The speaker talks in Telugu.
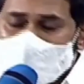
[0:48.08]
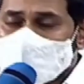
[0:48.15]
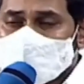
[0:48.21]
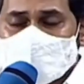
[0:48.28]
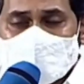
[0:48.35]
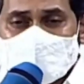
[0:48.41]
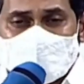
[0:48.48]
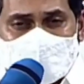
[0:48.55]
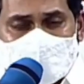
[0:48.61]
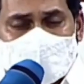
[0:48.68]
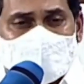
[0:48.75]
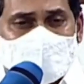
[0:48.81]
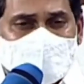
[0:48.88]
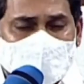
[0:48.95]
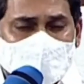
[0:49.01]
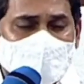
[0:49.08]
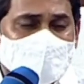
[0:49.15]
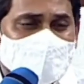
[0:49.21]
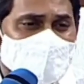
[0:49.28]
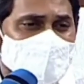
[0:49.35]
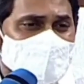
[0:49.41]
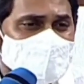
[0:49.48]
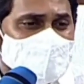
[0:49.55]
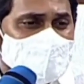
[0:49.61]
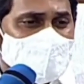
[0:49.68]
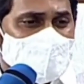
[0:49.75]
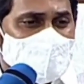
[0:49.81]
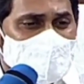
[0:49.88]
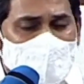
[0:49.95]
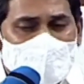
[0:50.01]
కలిసి వేసింది కూడా సంఘటన
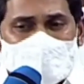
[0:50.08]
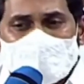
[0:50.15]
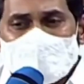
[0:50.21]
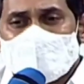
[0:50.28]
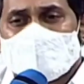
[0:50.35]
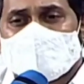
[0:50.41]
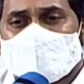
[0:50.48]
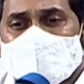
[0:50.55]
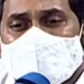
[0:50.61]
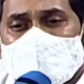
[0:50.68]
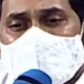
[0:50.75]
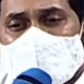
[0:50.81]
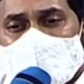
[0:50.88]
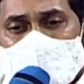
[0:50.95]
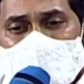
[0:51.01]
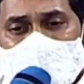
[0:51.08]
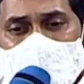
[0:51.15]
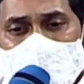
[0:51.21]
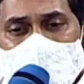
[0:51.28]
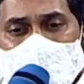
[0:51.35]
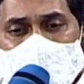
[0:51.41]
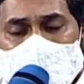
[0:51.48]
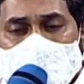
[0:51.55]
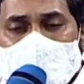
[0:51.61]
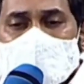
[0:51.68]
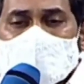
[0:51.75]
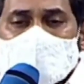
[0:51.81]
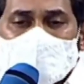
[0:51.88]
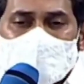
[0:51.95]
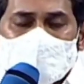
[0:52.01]
అంటే ఒక
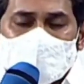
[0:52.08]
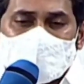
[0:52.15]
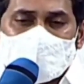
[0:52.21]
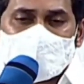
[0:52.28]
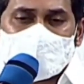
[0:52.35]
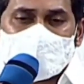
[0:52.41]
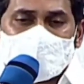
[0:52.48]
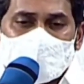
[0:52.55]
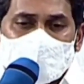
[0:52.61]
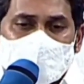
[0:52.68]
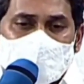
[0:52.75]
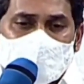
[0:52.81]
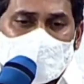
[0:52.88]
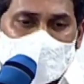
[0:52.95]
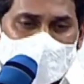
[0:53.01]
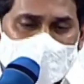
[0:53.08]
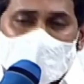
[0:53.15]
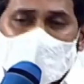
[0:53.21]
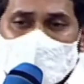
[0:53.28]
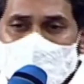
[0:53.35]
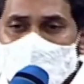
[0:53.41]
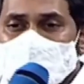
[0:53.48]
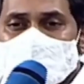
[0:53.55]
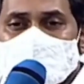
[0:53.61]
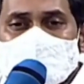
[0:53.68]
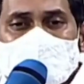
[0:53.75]
అమ్మాయి